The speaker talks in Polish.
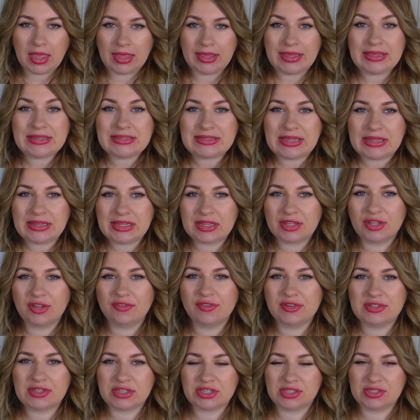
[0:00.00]
I
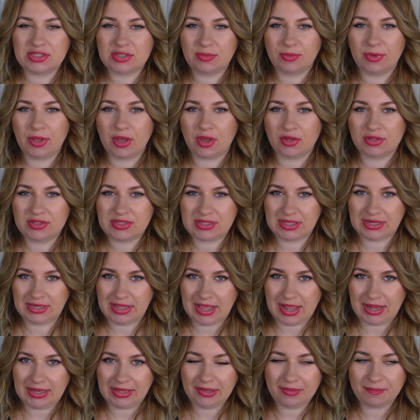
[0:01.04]
standardowo zacznę sobie od
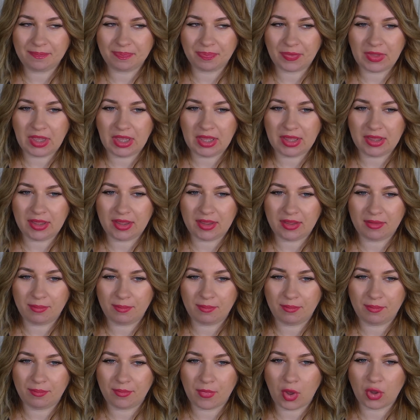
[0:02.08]
seriali,
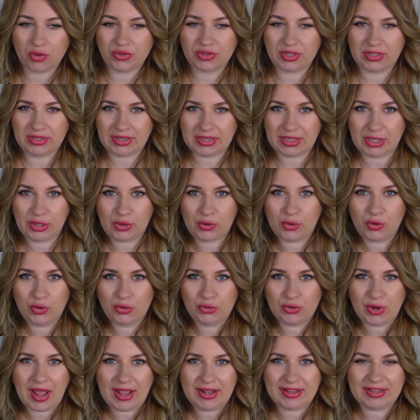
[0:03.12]
od tej takiej
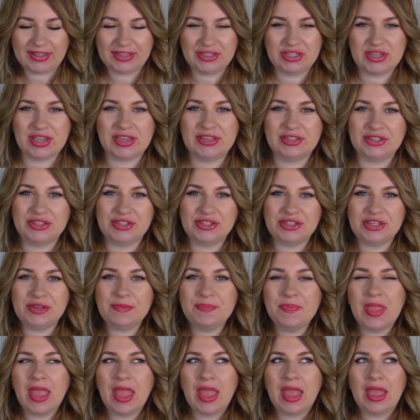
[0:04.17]
kulturalnej
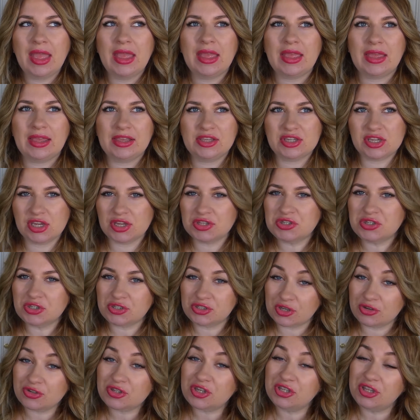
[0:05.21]
części. Jeżeli chodzi o
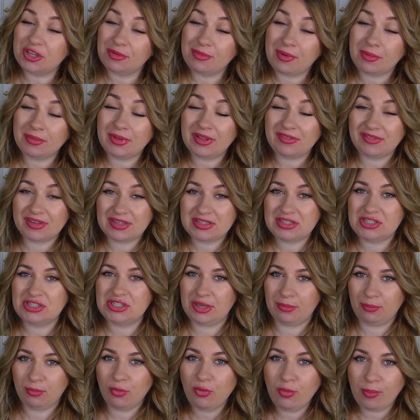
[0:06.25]
książki, to mam dla Was
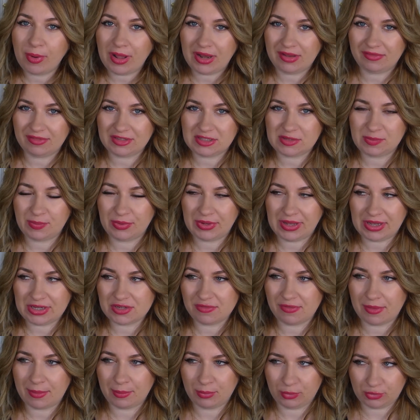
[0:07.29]
dzisiaj bubel, więc
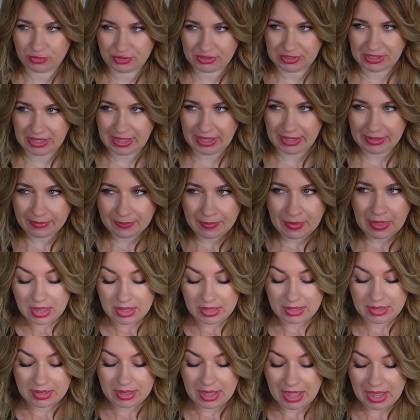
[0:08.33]
pokażę Wam później.
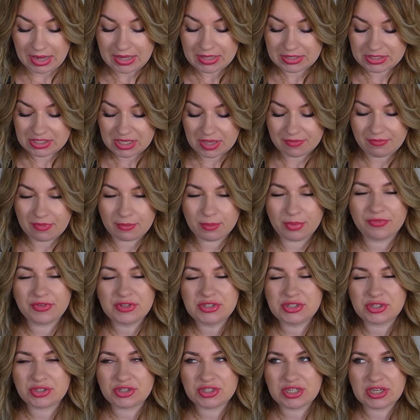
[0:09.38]
E, ale chciałam Wam
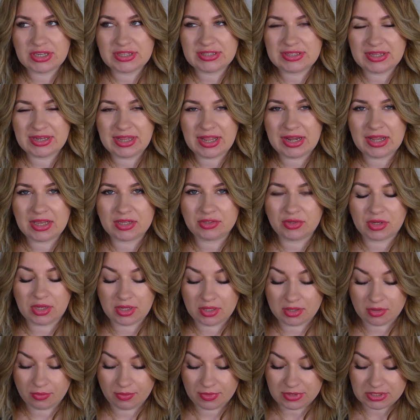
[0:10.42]
powiedzieć o trzech serialach,
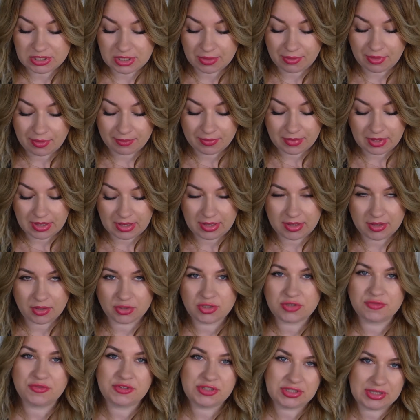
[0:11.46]
które obejrzałam e,
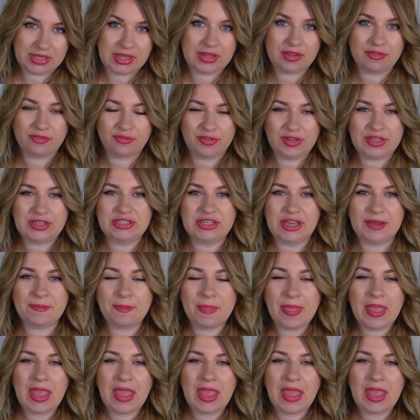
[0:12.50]
oczywiście na Netflixie